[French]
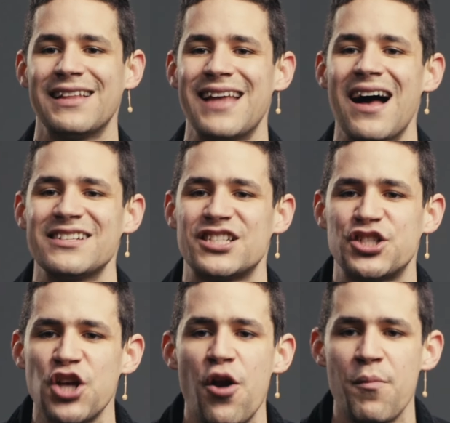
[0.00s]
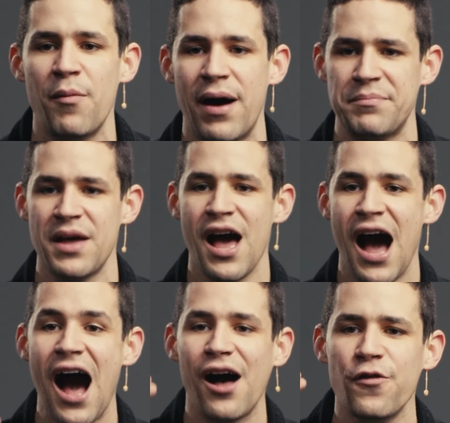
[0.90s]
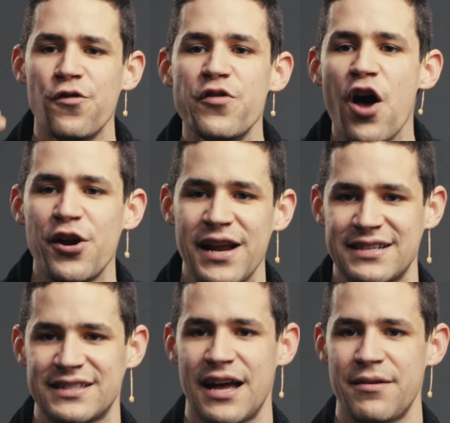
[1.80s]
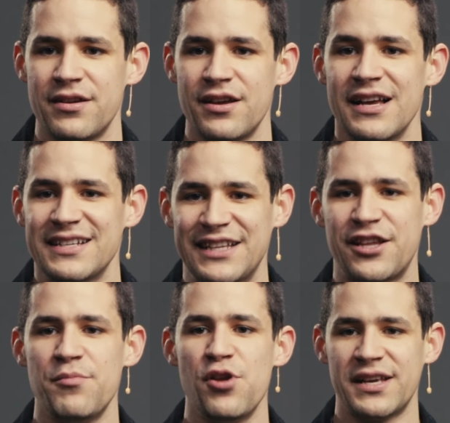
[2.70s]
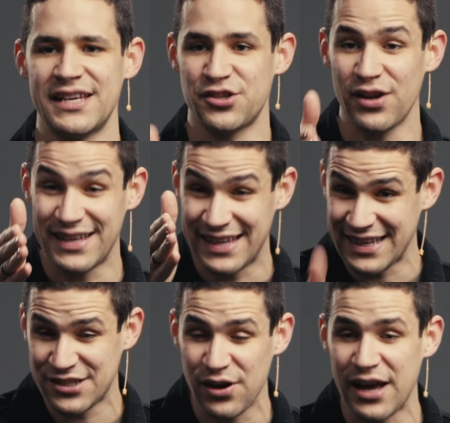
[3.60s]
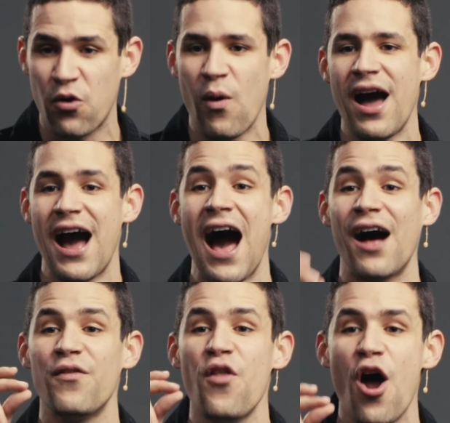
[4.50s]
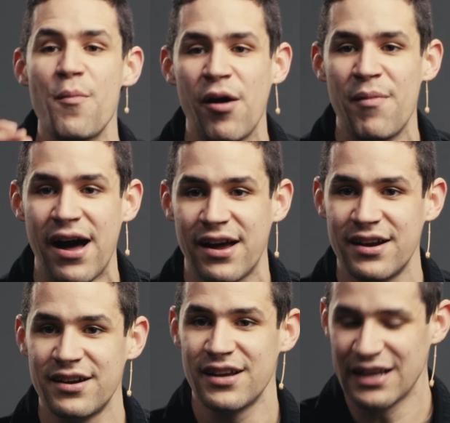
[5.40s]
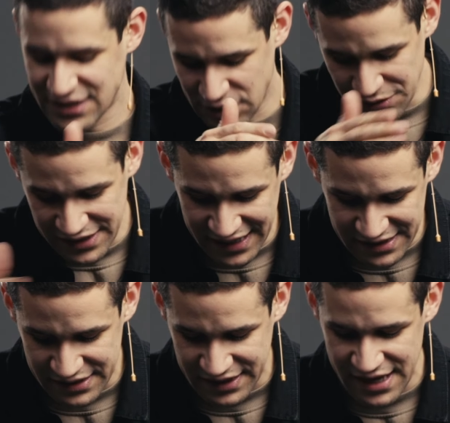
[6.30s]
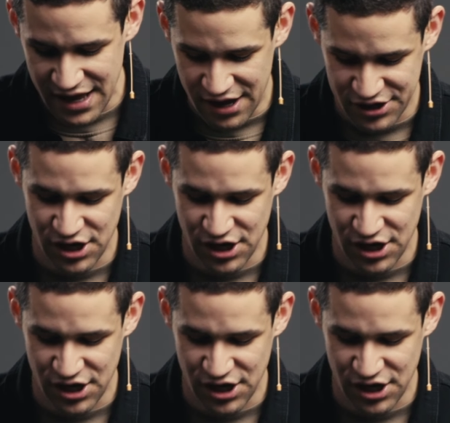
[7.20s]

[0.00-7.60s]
dans un moment, en un instant. Cet homme-là qui, était sur la croix, en un moment, son éternité a